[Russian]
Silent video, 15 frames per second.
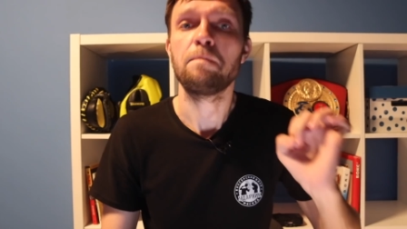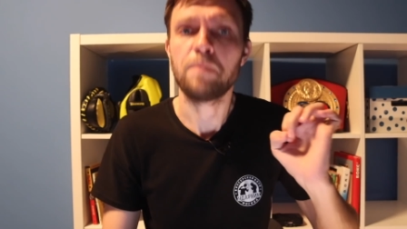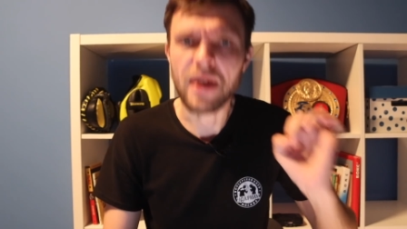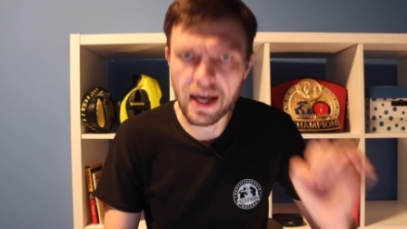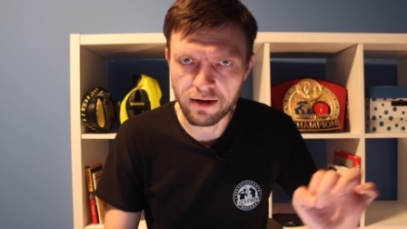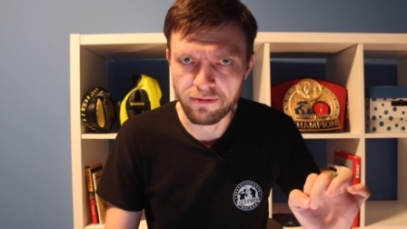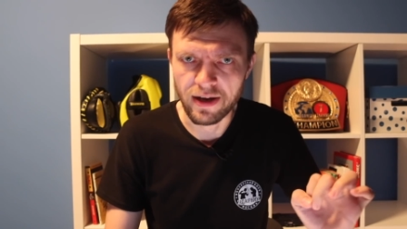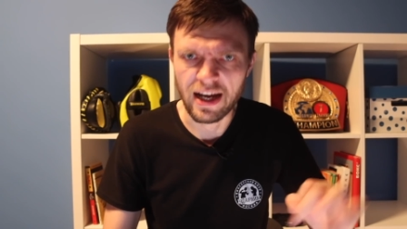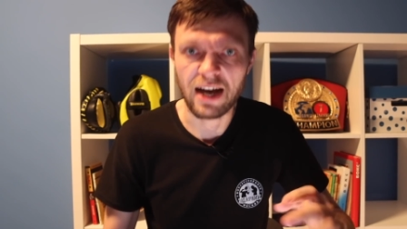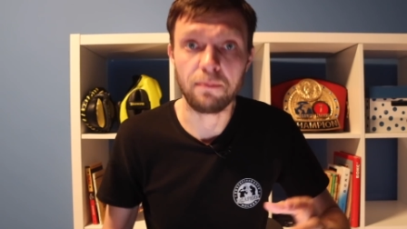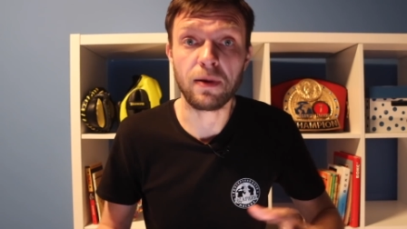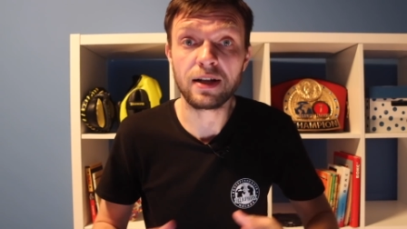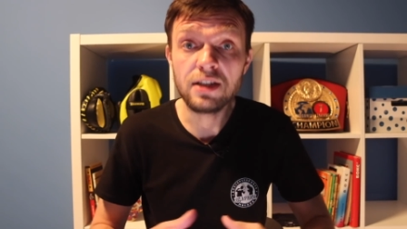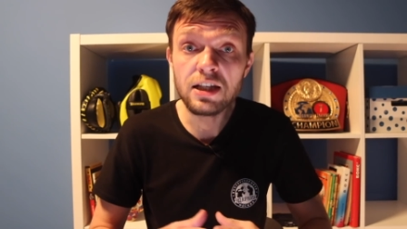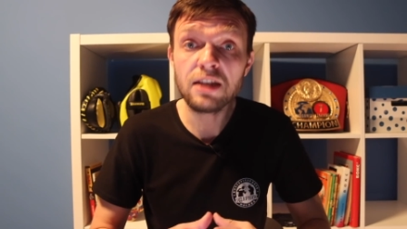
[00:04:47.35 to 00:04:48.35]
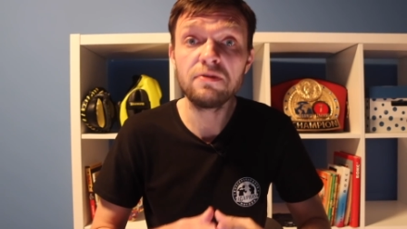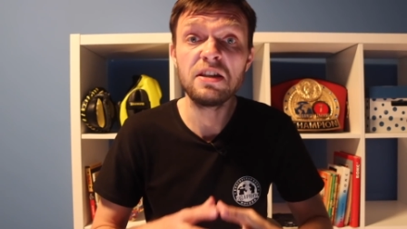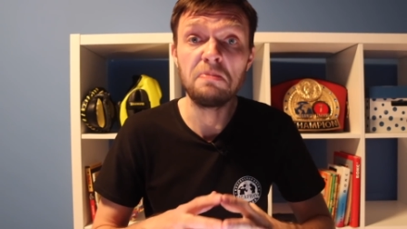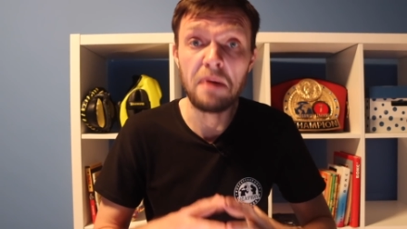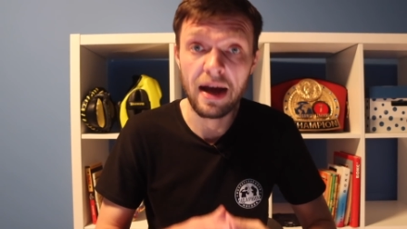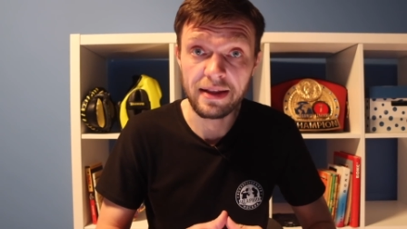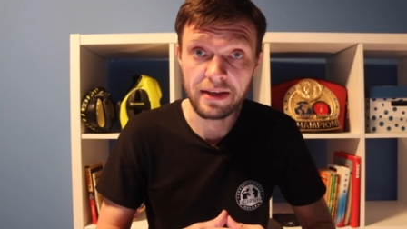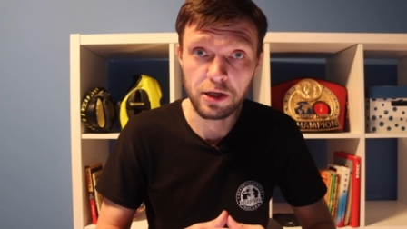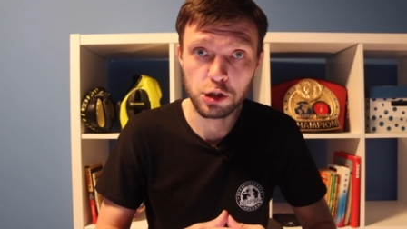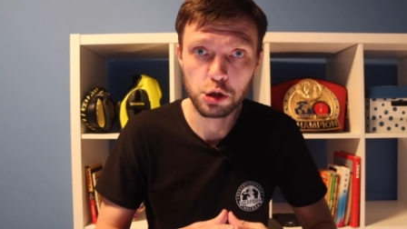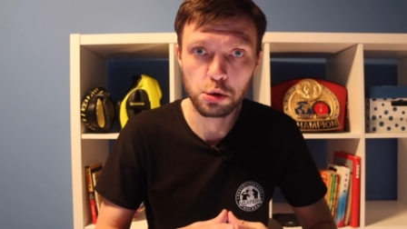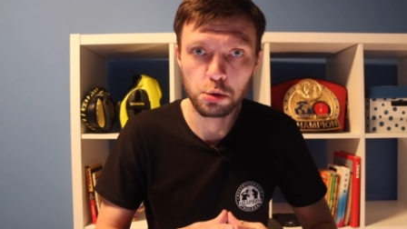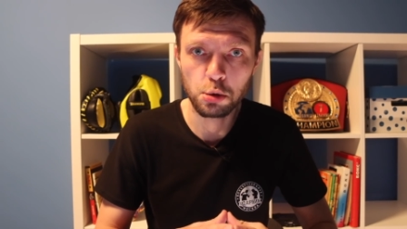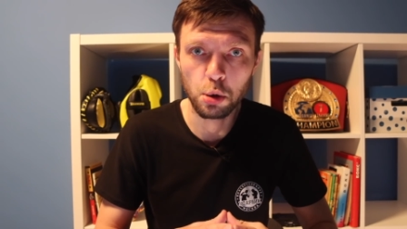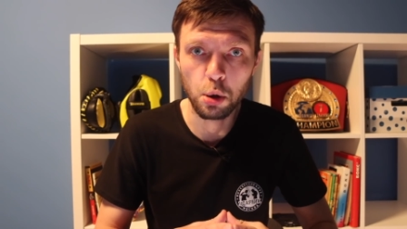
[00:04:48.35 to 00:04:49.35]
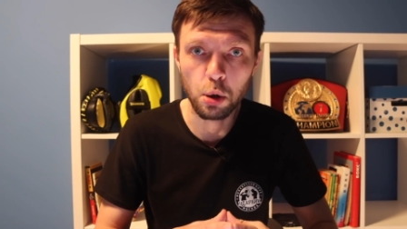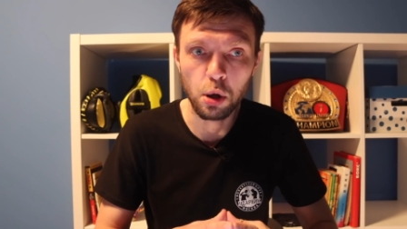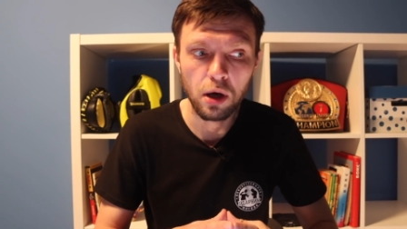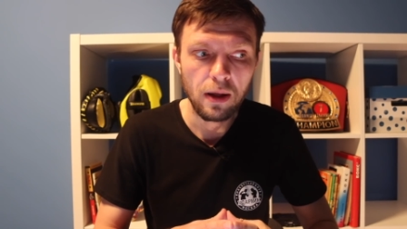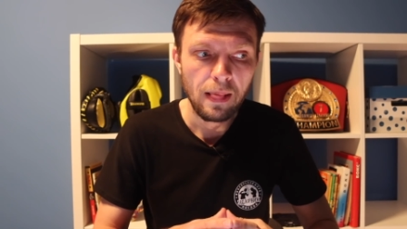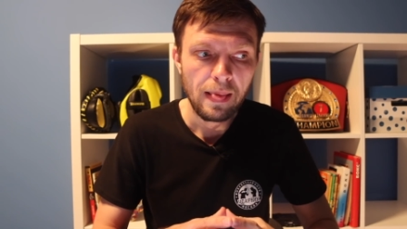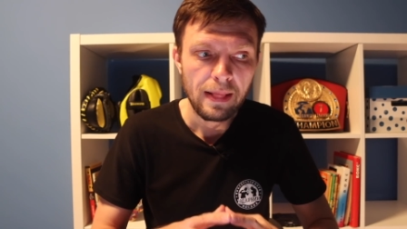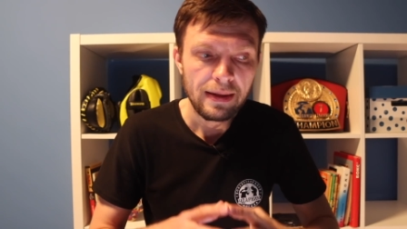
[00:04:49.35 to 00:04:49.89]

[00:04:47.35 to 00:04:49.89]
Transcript: Первое. Обратите внимание, что